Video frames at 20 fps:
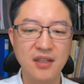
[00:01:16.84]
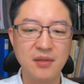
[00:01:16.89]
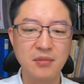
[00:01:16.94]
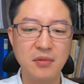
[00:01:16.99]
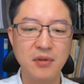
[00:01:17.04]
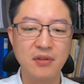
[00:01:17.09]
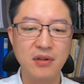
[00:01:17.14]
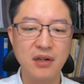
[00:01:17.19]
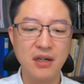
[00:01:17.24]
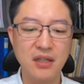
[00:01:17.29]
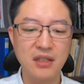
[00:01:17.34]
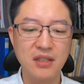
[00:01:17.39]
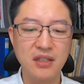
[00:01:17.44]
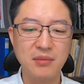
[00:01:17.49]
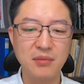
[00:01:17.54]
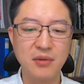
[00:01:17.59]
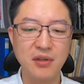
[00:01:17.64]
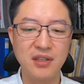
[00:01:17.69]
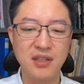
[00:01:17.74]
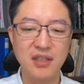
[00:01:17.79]
일 번과
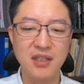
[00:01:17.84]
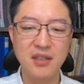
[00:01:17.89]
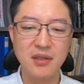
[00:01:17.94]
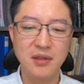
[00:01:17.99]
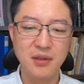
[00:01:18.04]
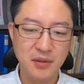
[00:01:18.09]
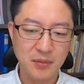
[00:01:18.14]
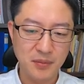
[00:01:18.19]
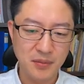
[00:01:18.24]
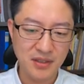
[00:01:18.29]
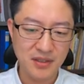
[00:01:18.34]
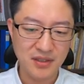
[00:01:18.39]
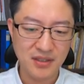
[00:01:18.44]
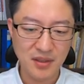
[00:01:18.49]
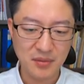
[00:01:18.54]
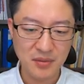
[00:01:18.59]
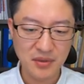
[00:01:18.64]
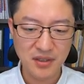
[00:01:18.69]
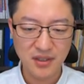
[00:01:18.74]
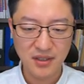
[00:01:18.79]
이 번이 맞는
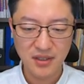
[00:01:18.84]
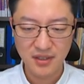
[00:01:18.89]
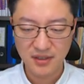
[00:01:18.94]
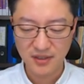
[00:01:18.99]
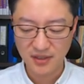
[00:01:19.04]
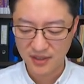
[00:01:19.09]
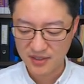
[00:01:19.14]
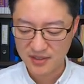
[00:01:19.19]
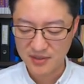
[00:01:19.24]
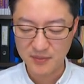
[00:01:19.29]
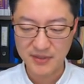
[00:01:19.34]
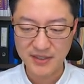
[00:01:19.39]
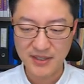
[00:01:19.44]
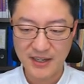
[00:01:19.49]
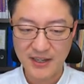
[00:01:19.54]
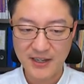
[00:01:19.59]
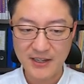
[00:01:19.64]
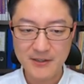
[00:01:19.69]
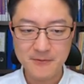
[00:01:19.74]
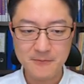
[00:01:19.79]
답이
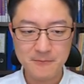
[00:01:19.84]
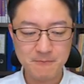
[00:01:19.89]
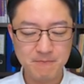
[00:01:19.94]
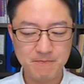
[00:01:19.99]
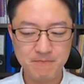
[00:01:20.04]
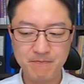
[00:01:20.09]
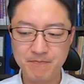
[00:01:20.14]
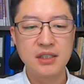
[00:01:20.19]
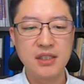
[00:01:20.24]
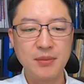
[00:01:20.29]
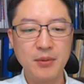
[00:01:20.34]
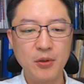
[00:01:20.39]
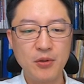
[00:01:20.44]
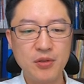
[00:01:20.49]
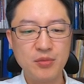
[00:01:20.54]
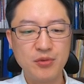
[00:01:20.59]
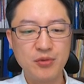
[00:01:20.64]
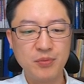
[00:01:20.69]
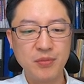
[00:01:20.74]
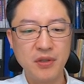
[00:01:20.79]
되겠습니다.
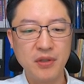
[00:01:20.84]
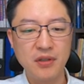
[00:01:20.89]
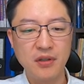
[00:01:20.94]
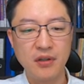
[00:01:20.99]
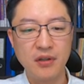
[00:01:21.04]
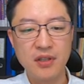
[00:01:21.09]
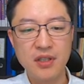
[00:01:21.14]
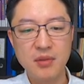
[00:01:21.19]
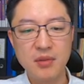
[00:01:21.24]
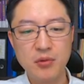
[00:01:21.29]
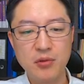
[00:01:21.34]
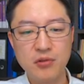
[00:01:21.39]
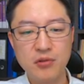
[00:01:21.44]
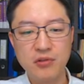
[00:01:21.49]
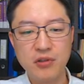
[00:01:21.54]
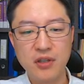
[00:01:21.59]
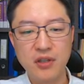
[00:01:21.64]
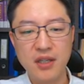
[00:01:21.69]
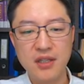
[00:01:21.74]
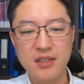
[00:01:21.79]
칠백오십육 번
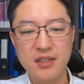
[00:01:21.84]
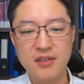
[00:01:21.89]
어린이보호구역의